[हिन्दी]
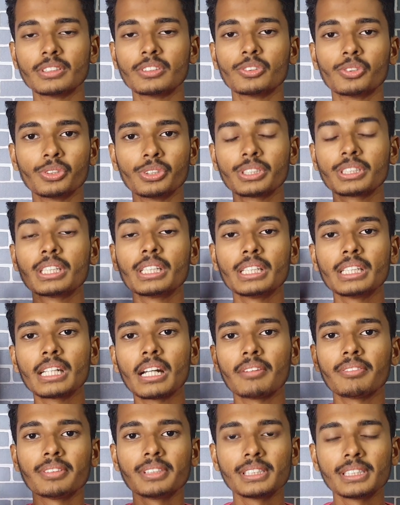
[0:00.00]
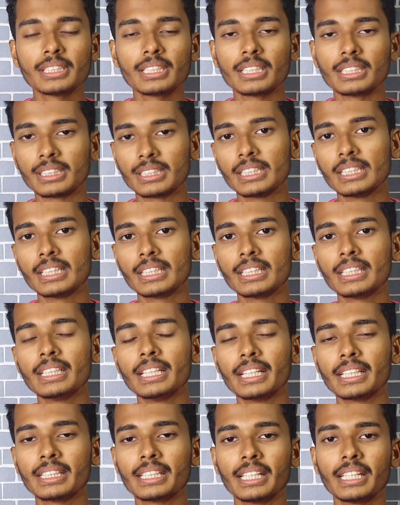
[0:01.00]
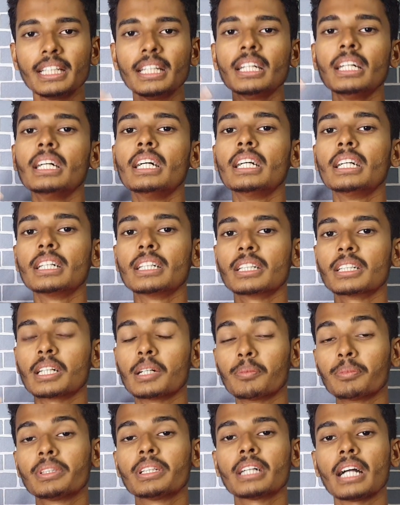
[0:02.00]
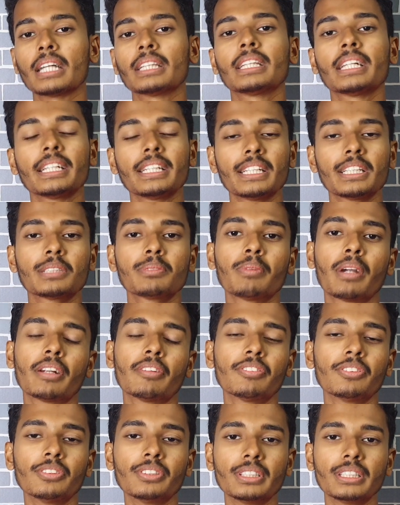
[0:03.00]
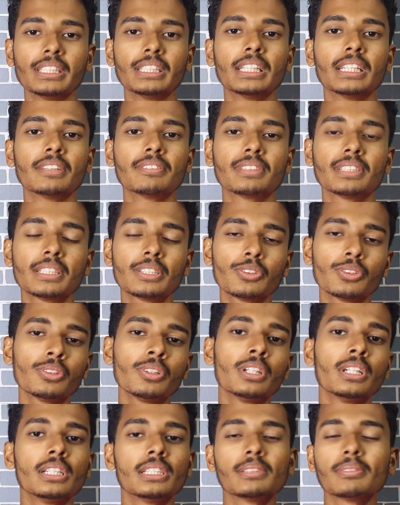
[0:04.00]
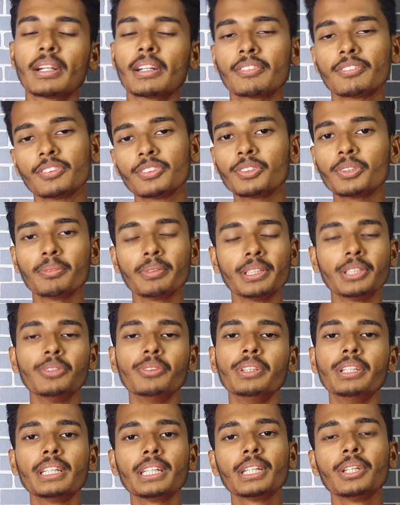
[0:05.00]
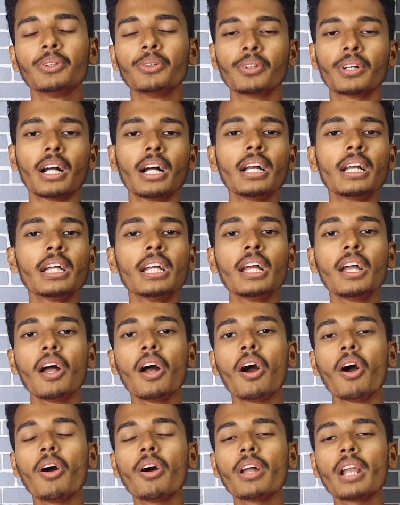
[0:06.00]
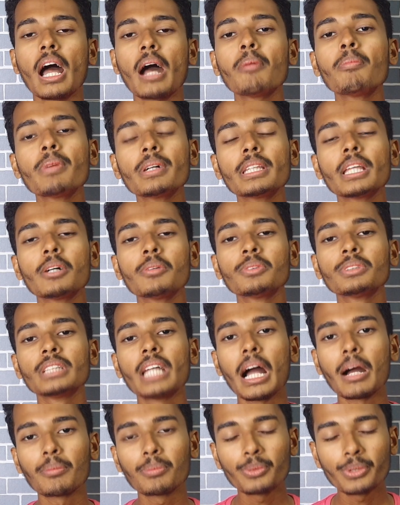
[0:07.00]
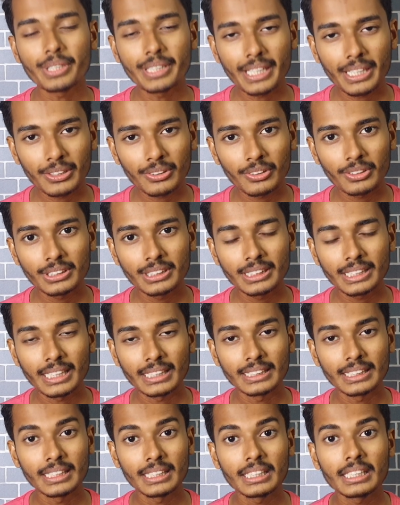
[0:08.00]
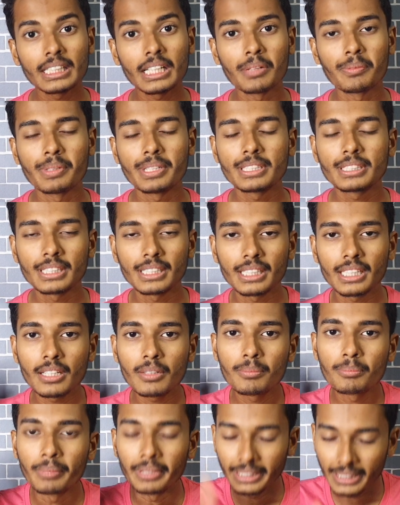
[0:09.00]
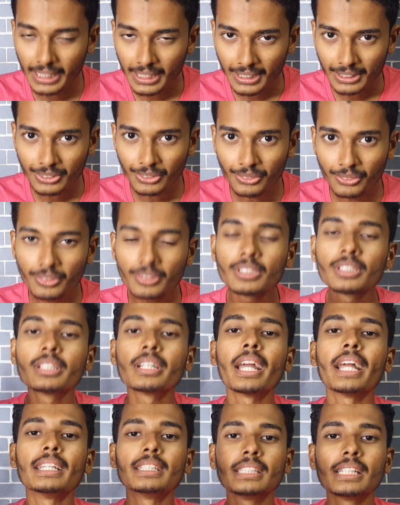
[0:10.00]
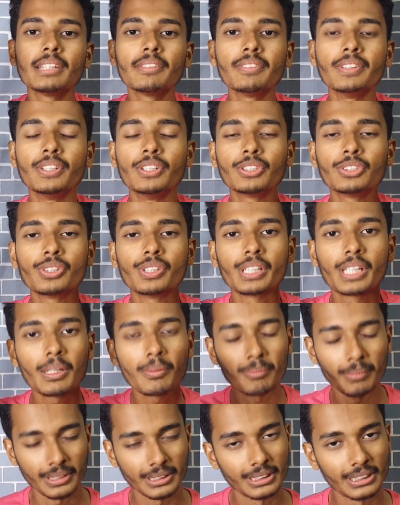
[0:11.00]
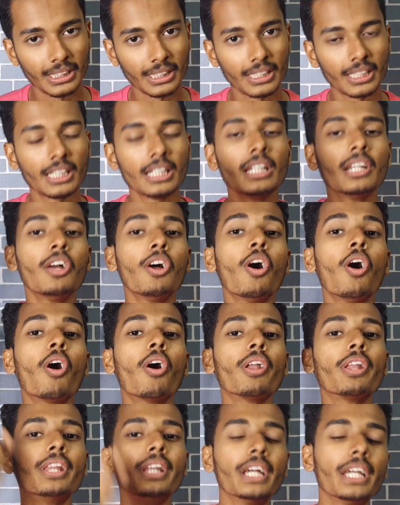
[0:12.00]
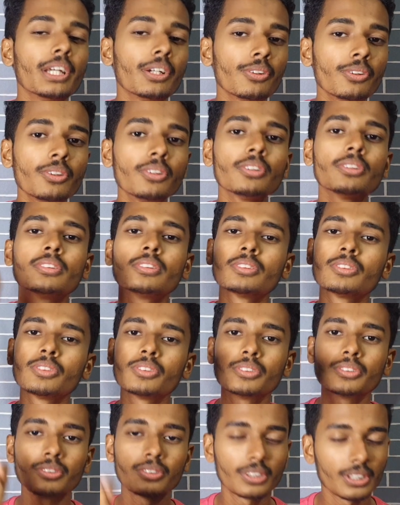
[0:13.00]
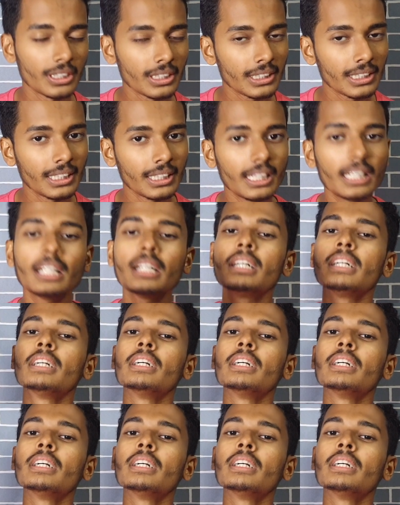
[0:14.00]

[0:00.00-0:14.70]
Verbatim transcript: सोच ही काफ़ी चीज़ें अच्छी लगी देखते हैं कब तक आता है ये स्मार्टफ़ोन इनकी तरफ से तो स्मार्टफ़ोन तो भाई यूनिक ही होगा और आप बताओ मुझे आपको ये टेक्नोलॉजी कैसी लगी कमेंट्स करके बताना ज़रूर ऐसे ही वीडियो छोड़ के मत जाना और नए हो तो कर देना